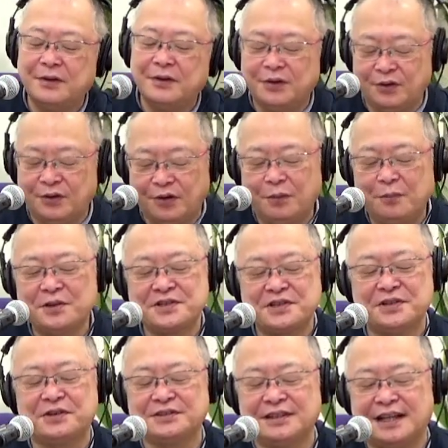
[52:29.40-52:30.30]
面
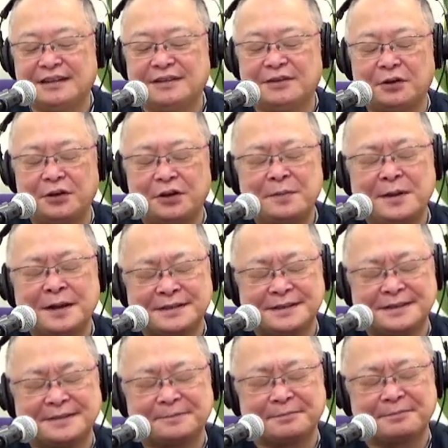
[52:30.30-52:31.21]
白くなっておりま
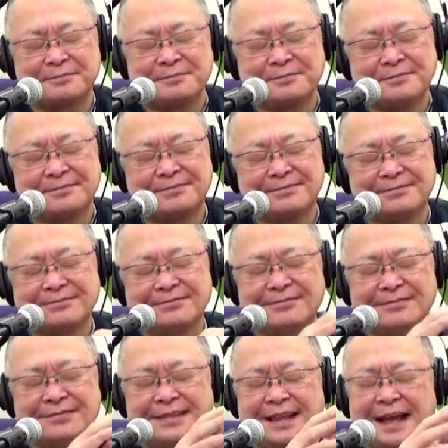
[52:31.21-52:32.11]
す。
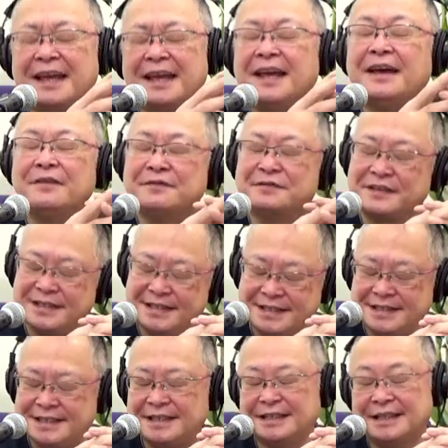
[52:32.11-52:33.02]
大変不謹
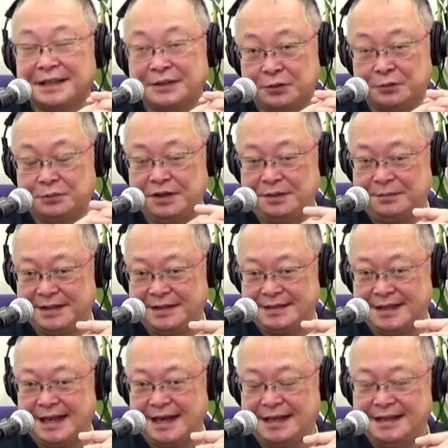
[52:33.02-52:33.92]
慎だと思いま
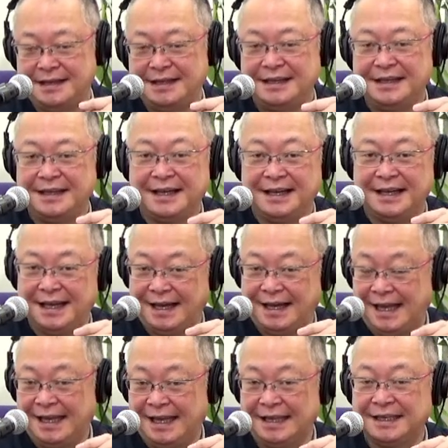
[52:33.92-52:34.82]
すが、はい。